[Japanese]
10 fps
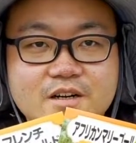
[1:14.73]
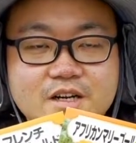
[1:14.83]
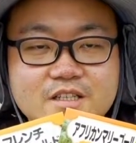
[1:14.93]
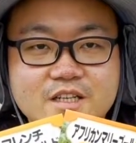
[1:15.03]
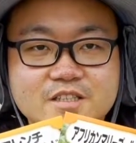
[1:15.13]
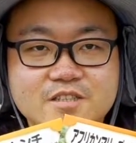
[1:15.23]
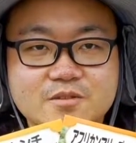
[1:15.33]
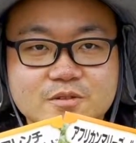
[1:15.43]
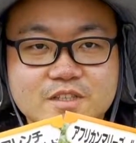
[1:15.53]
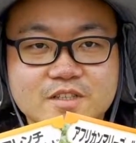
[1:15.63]
ありがちと
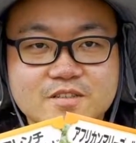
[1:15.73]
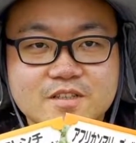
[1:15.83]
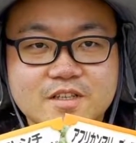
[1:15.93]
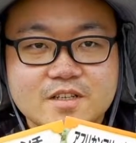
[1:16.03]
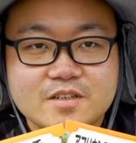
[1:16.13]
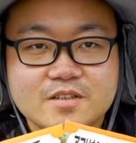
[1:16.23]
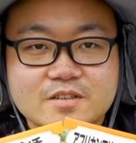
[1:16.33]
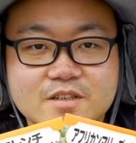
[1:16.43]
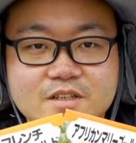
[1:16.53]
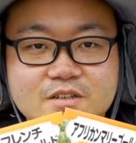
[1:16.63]
いうかですね、
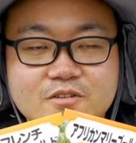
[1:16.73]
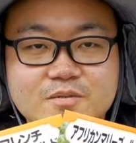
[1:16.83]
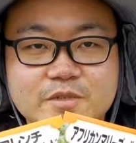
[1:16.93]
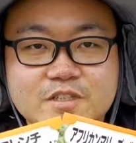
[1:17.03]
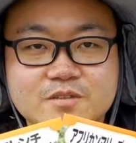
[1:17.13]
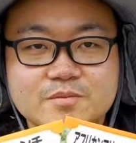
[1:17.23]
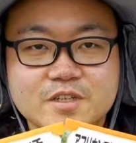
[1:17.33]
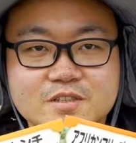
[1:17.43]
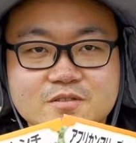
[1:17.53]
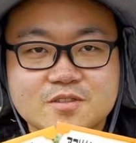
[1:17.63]
えー、
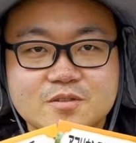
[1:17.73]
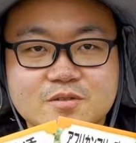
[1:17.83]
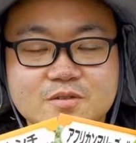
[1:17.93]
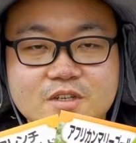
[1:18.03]
コンパニオンプランツとしての、